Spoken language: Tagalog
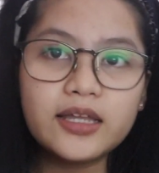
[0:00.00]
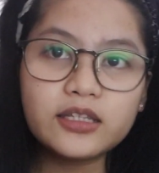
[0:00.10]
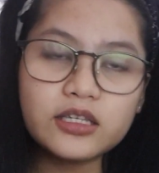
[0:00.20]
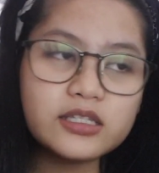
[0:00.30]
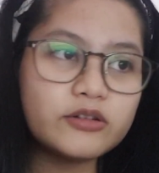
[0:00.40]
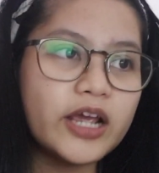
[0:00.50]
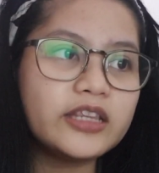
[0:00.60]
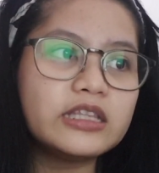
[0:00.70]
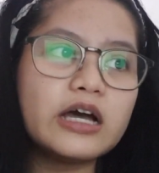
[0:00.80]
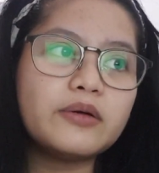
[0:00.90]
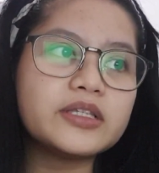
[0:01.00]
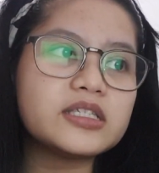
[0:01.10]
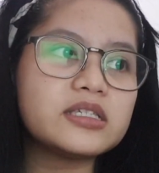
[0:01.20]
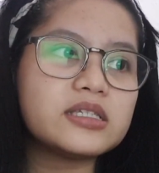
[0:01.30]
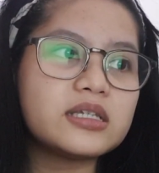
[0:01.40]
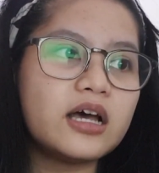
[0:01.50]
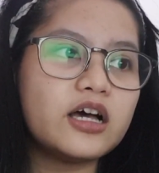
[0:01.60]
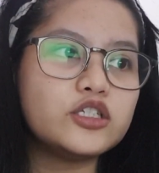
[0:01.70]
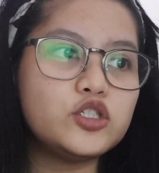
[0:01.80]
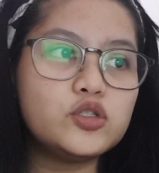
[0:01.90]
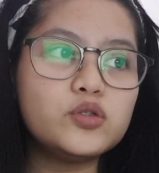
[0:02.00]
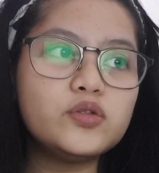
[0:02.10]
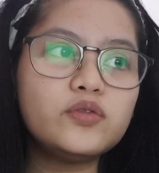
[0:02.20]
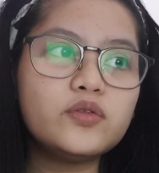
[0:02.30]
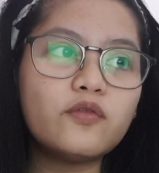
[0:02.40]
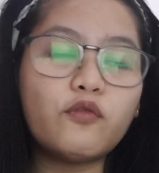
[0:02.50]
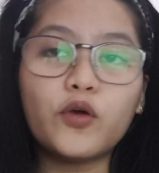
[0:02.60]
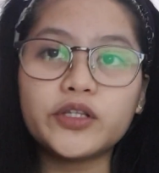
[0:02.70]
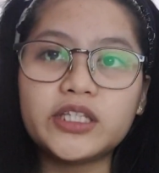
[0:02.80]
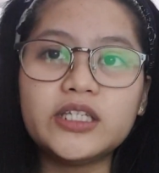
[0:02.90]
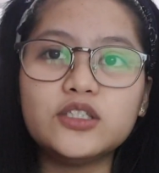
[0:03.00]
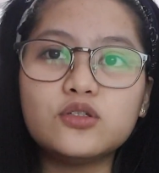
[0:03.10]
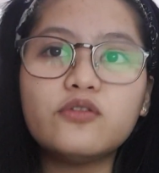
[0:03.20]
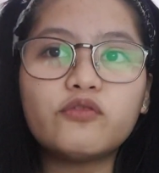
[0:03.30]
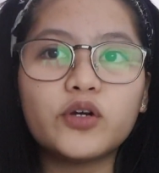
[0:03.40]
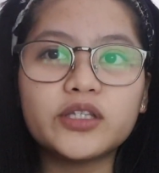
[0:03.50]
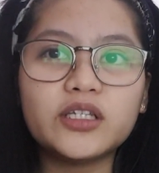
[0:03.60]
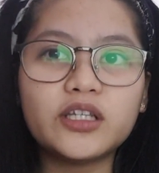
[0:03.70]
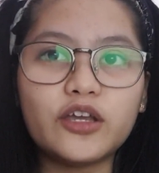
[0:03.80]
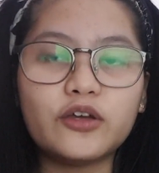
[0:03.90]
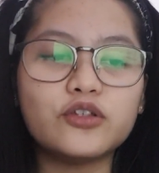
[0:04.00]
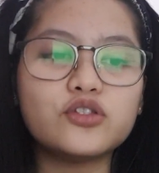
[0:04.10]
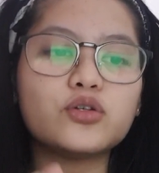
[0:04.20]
Tapos right now, it's uh, June 14, June 14 ngayon.